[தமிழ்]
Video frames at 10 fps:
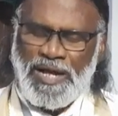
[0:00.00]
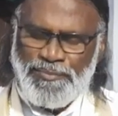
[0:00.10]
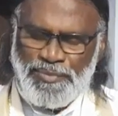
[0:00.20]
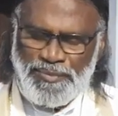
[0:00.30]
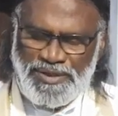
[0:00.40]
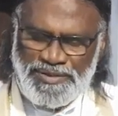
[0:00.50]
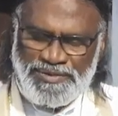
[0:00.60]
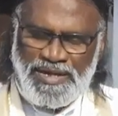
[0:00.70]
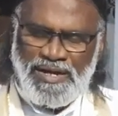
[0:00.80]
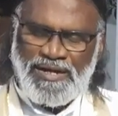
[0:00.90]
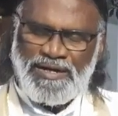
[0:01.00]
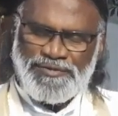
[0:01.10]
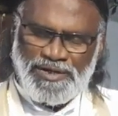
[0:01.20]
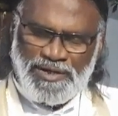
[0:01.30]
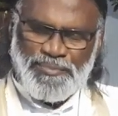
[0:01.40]
அன்பு மிகுந்த எங்கள்
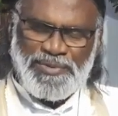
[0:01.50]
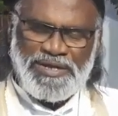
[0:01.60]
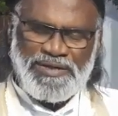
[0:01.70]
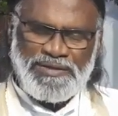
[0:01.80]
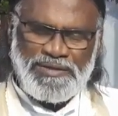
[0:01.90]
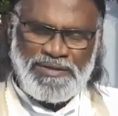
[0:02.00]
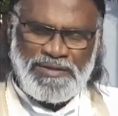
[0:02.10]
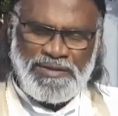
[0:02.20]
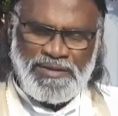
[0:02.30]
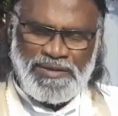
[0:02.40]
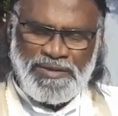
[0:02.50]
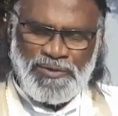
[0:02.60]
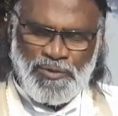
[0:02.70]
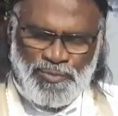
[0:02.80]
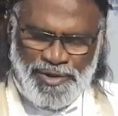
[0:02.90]
தகப்பனை
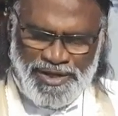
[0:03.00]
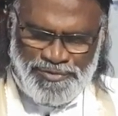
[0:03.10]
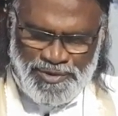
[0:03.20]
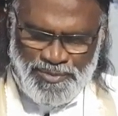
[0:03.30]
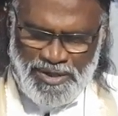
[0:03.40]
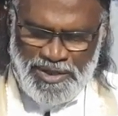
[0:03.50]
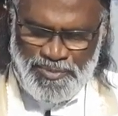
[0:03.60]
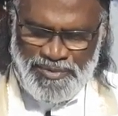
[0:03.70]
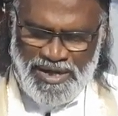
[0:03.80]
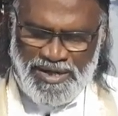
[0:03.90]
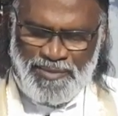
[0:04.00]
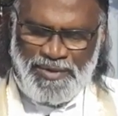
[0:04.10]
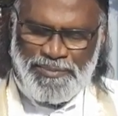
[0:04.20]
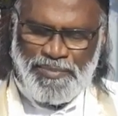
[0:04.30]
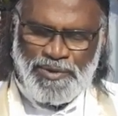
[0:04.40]
உம்முடைய திருமகனும் எங்கள்
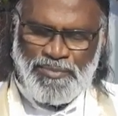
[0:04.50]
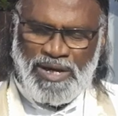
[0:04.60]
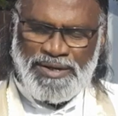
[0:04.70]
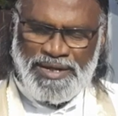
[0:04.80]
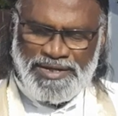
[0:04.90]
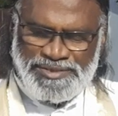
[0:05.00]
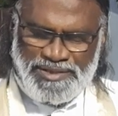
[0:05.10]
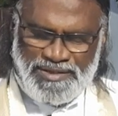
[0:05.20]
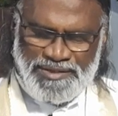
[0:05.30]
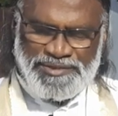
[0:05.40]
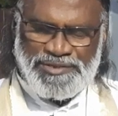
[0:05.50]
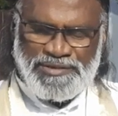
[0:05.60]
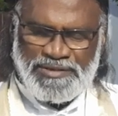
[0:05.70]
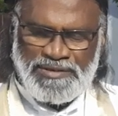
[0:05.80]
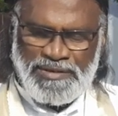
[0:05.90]
மீட்பெருமான இயேசு
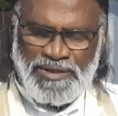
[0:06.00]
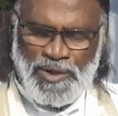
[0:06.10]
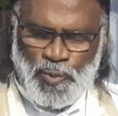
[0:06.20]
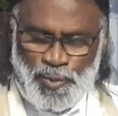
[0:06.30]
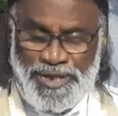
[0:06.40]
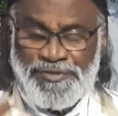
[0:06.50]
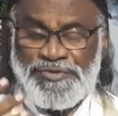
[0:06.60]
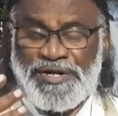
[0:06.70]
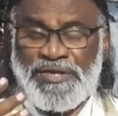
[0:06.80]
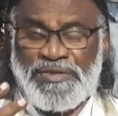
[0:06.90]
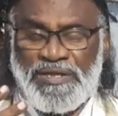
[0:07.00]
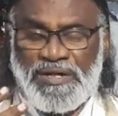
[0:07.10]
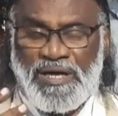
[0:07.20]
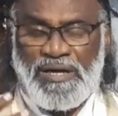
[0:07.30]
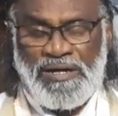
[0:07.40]
கிறிஸ்து
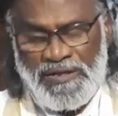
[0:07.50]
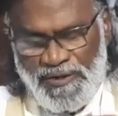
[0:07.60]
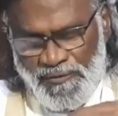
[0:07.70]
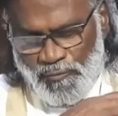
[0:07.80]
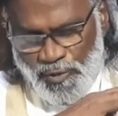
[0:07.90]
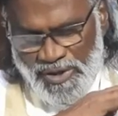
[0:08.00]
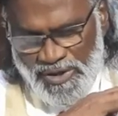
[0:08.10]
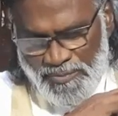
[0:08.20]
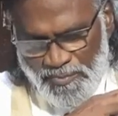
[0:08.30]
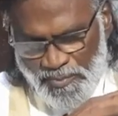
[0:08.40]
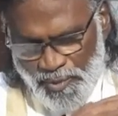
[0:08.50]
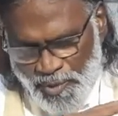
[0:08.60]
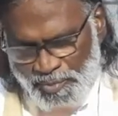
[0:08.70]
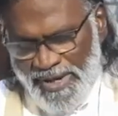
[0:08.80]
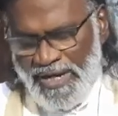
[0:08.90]
உயிர்த்தெழுந்ததனால் உலகம்
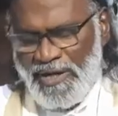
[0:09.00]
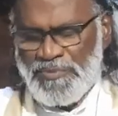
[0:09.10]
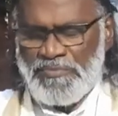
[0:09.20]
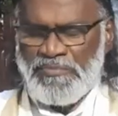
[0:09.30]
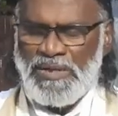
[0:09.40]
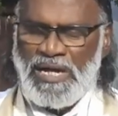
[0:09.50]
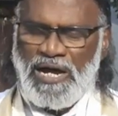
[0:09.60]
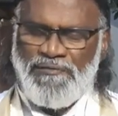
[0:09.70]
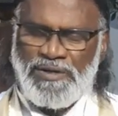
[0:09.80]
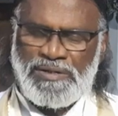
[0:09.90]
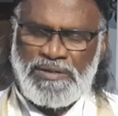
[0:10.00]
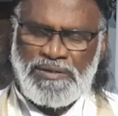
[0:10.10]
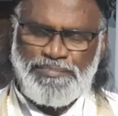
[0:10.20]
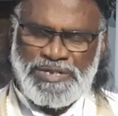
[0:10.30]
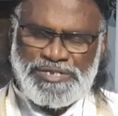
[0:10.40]
முழுமையிலும் அவர்
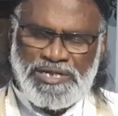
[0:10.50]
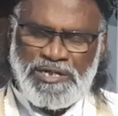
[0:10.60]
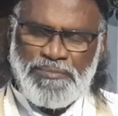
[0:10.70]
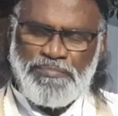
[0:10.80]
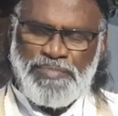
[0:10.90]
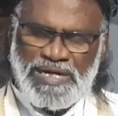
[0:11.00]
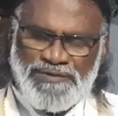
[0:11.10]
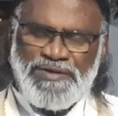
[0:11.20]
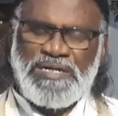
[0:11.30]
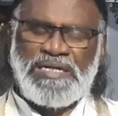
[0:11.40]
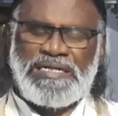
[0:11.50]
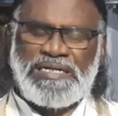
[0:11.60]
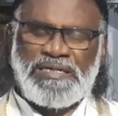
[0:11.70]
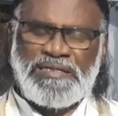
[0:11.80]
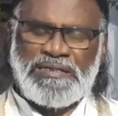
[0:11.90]
பிரசன்னம் பரவி
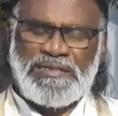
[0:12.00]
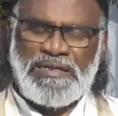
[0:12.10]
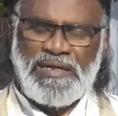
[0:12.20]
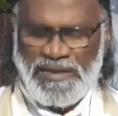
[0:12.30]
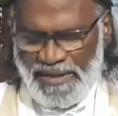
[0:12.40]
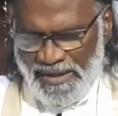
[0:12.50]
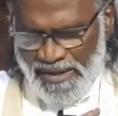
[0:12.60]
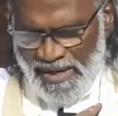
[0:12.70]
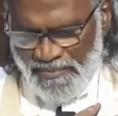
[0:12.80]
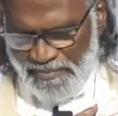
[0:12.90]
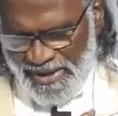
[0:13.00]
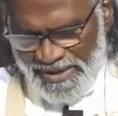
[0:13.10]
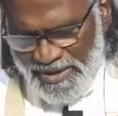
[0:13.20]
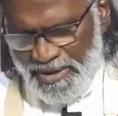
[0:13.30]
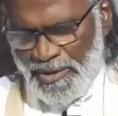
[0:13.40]
இருக்கிறது எல்லா
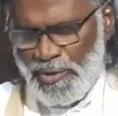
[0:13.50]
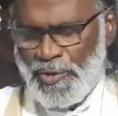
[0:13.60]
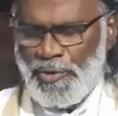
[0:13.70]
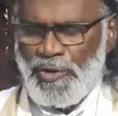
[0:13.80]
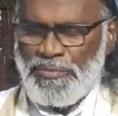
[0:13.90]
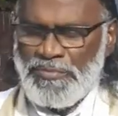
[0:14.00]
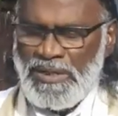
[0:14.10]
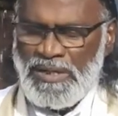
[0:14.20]
மனிதர்களுக்குள்ளும்